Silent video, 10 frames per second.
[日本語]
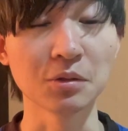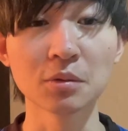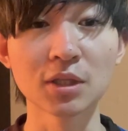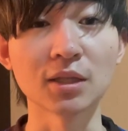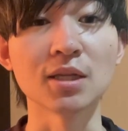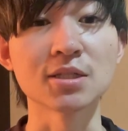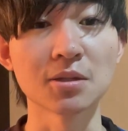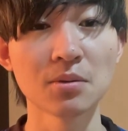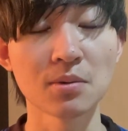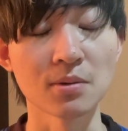通ったんです
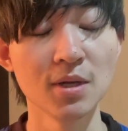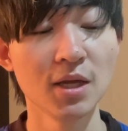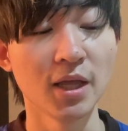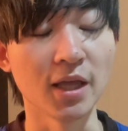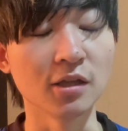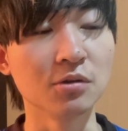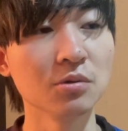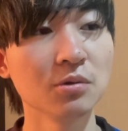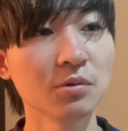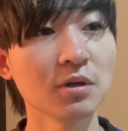けど、えー、
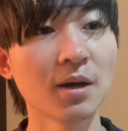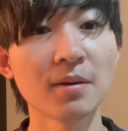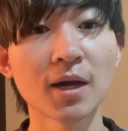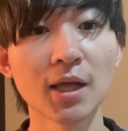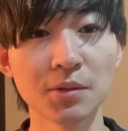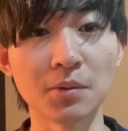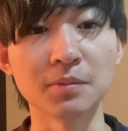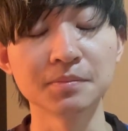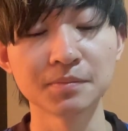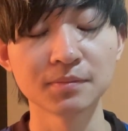Google 側から
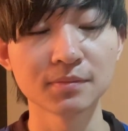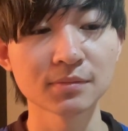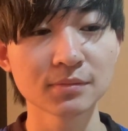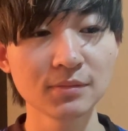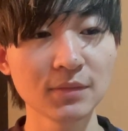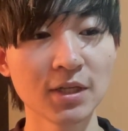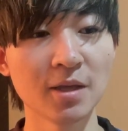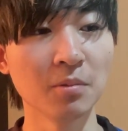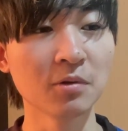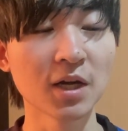の、
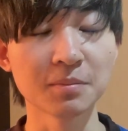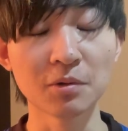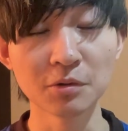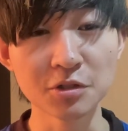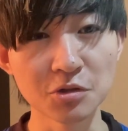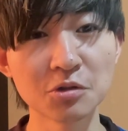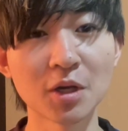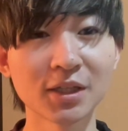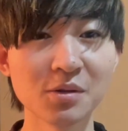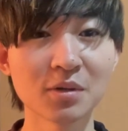え僕は、僕の住
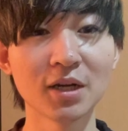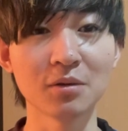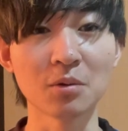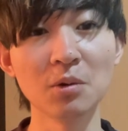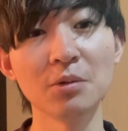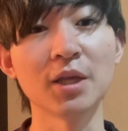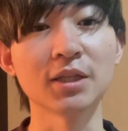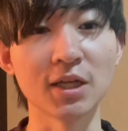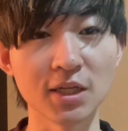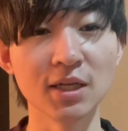所宛に送られるコード
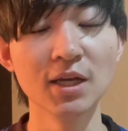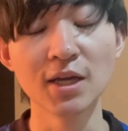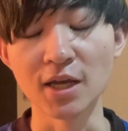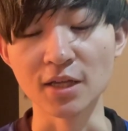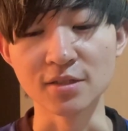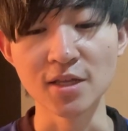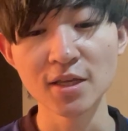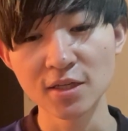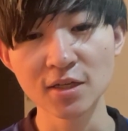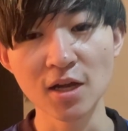だったり、えー、
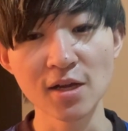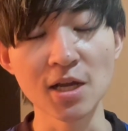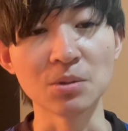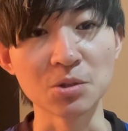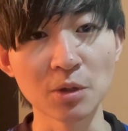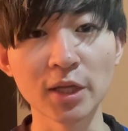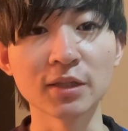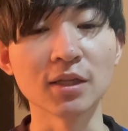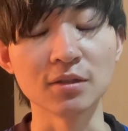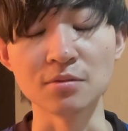税金関係の処理
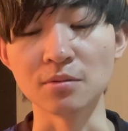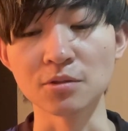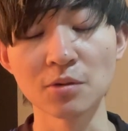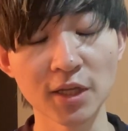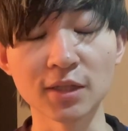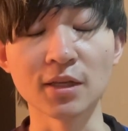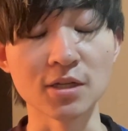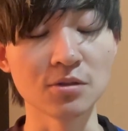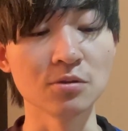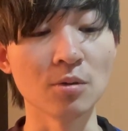だったっていうの、処理だった
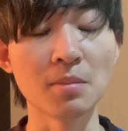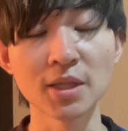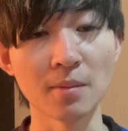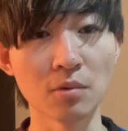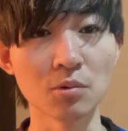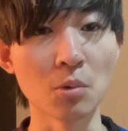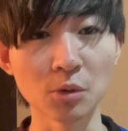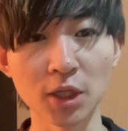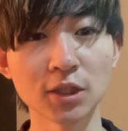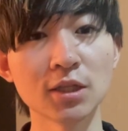りっていうのをまだ僕
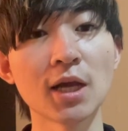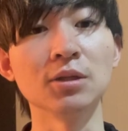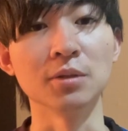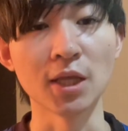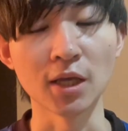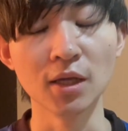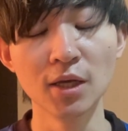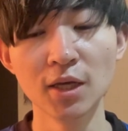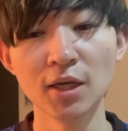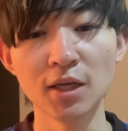行ってないので、
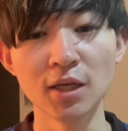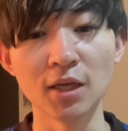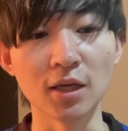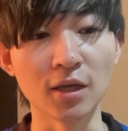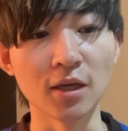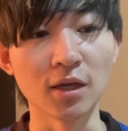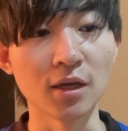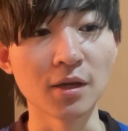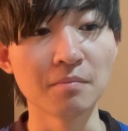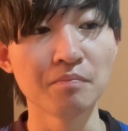
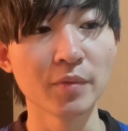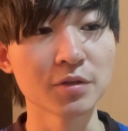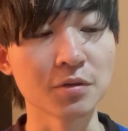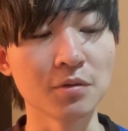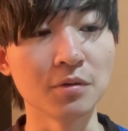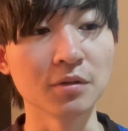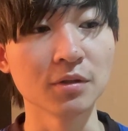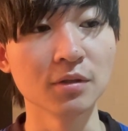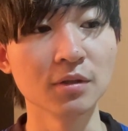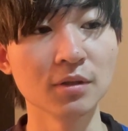えー、その、